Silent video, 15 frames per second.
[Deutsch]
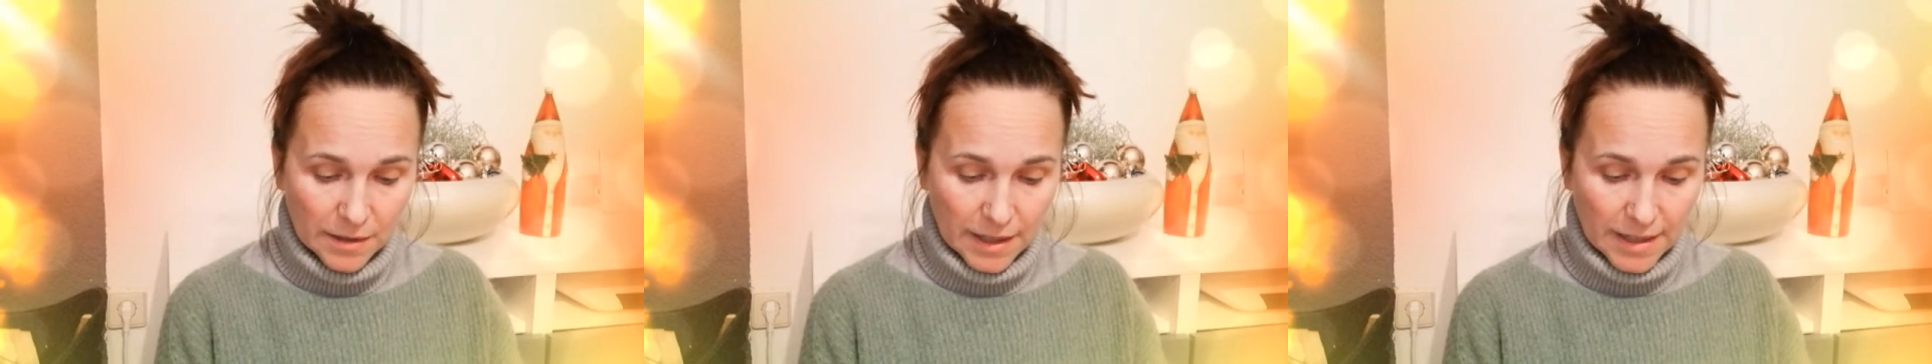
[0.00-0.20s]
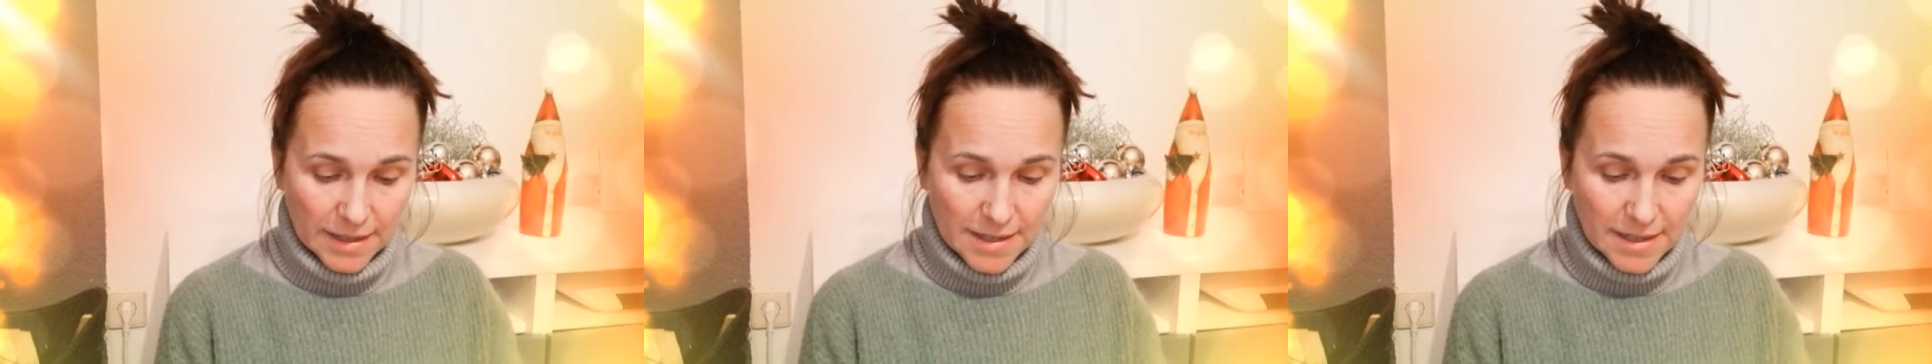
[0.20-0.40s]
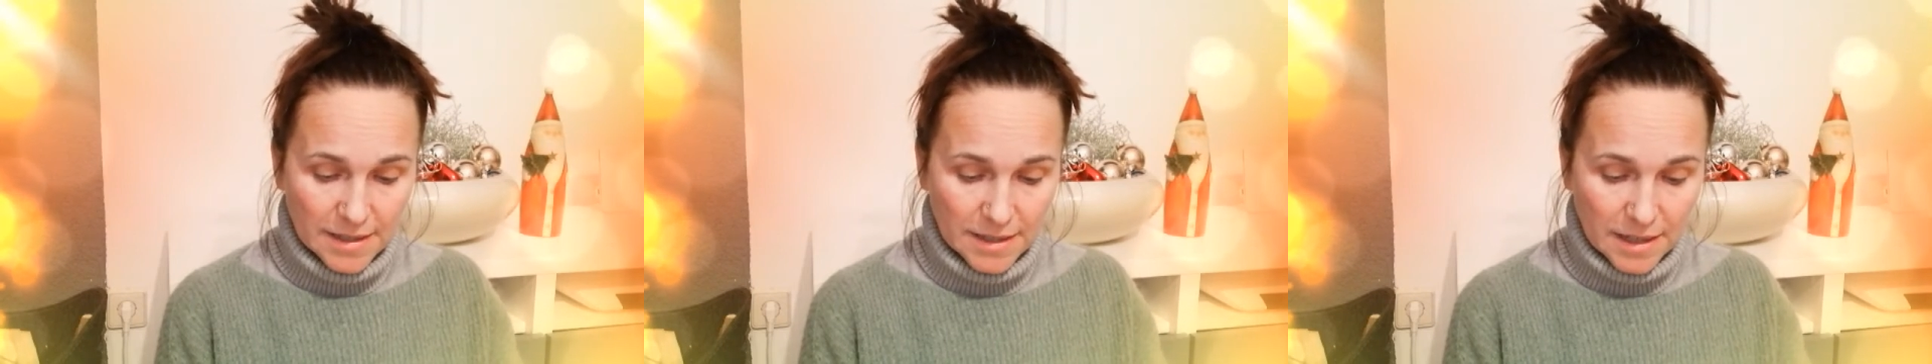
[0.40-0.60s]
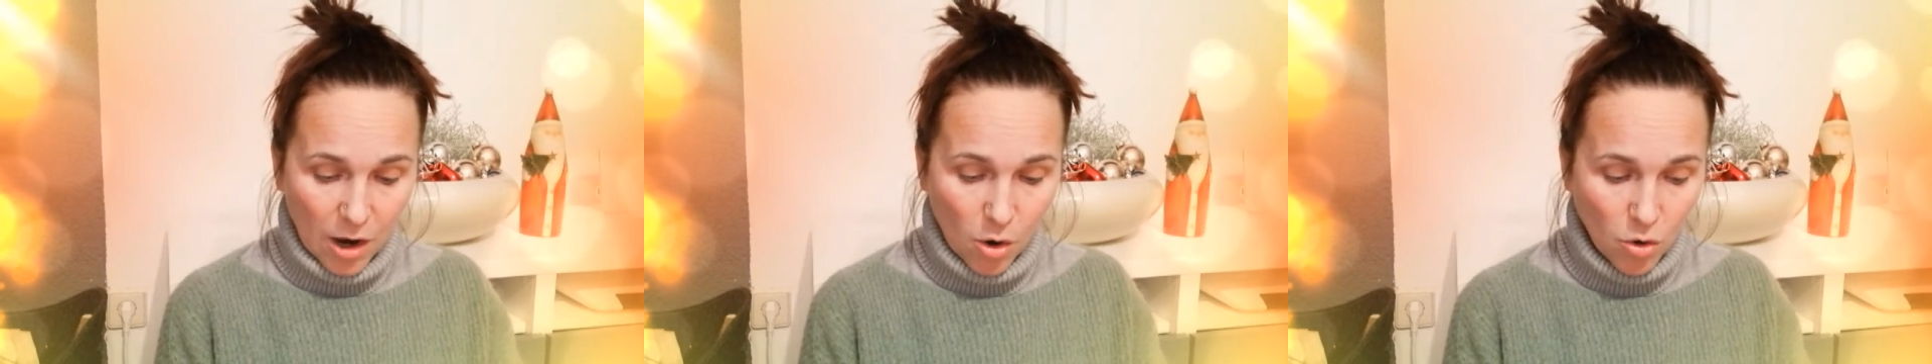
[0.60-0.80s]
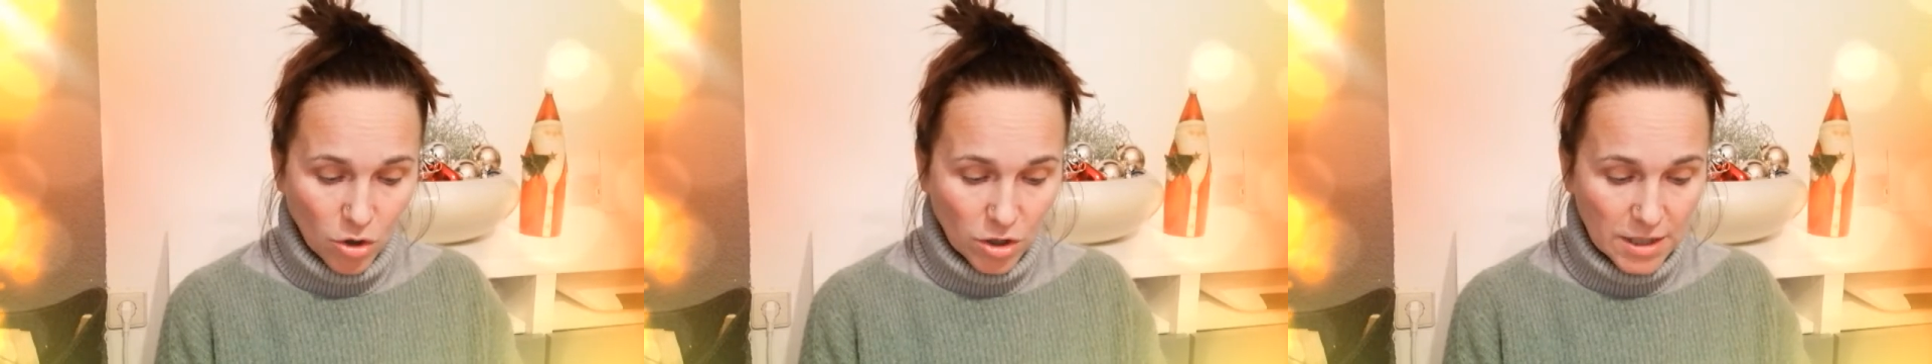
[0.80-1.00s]
Er erzählte
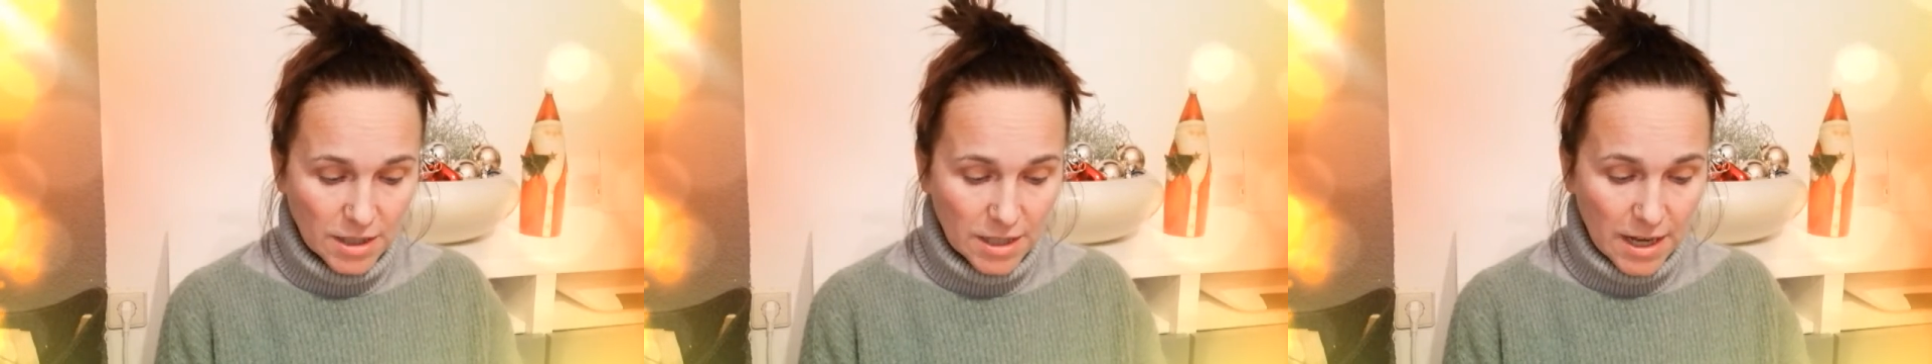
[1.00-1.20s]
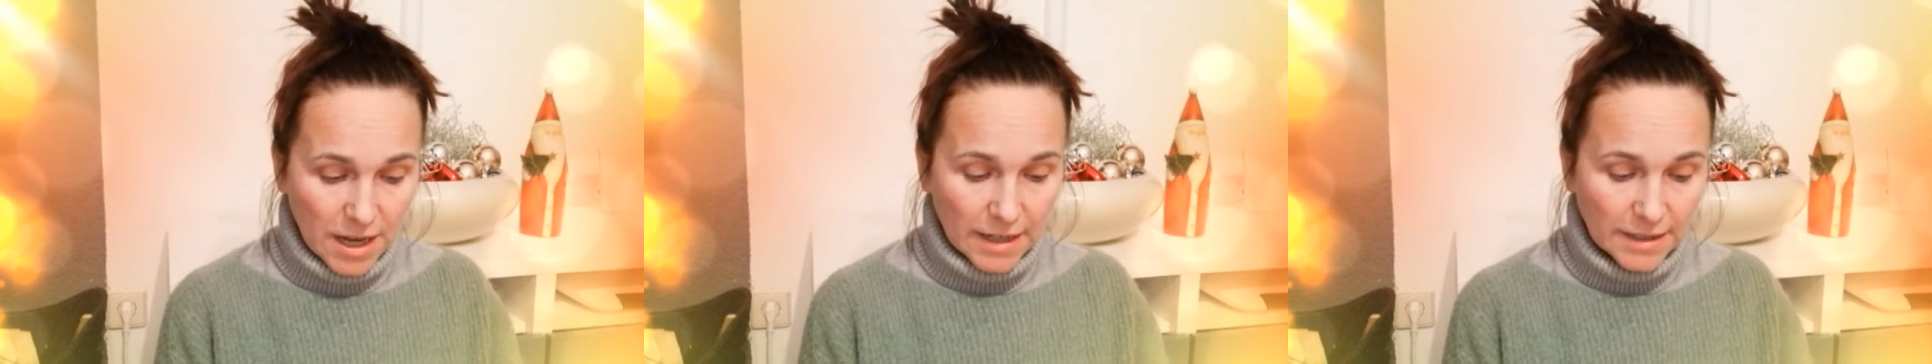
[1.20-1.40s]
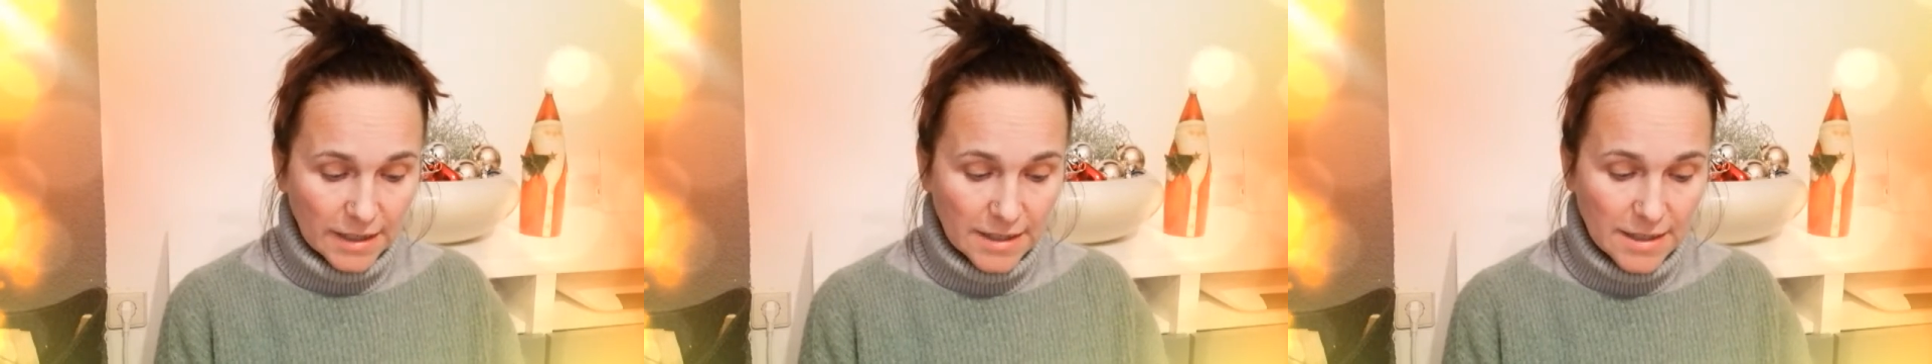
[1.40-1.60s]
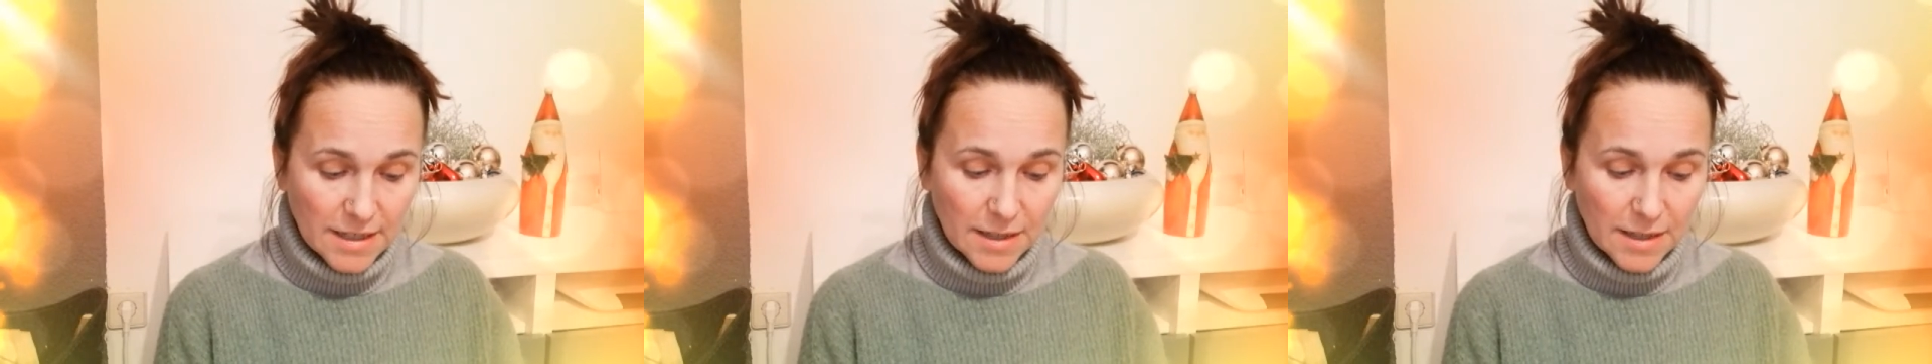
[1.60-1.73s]
auch nicht, dass sie